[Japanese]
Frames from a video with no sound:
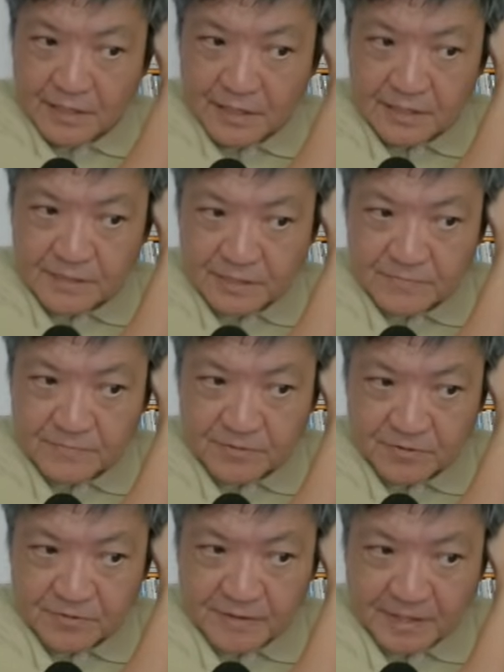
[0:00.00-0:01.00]
発信
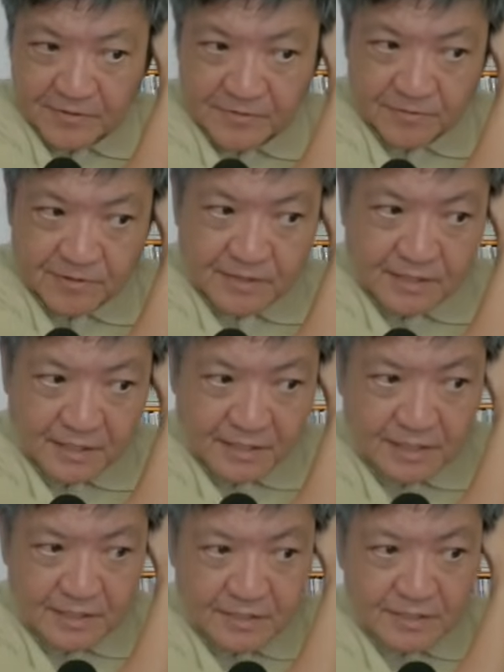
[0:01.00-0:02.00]
元の番号か
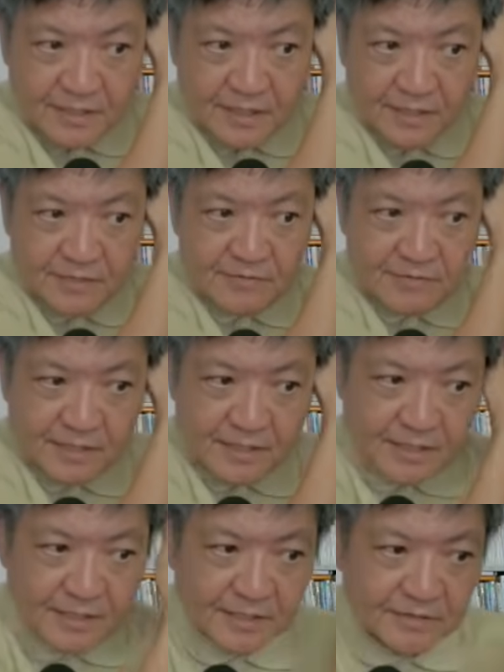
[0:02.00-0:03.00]
ら関連が
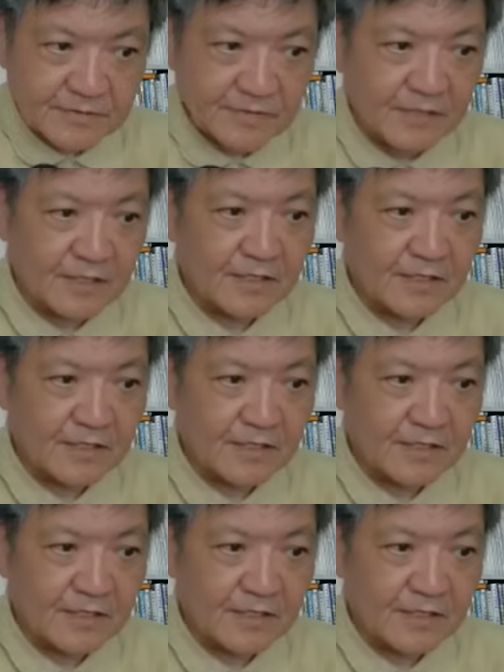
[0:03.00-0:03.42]
疑われる